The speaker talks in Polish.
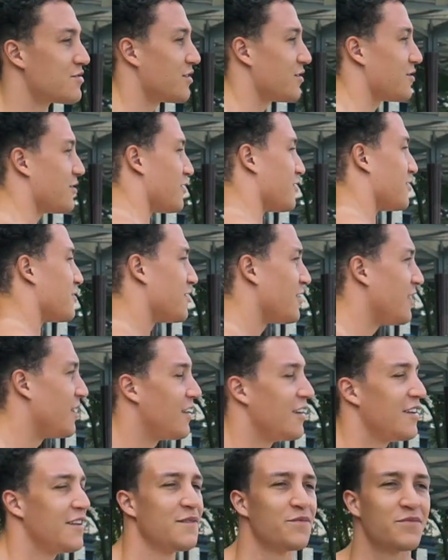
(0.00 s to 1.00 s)
się do
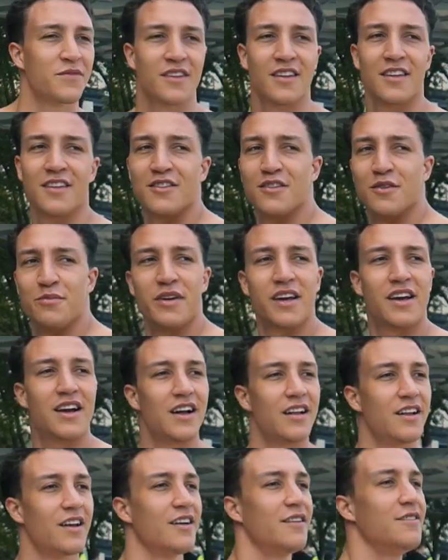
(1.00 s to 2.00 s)
do biegania.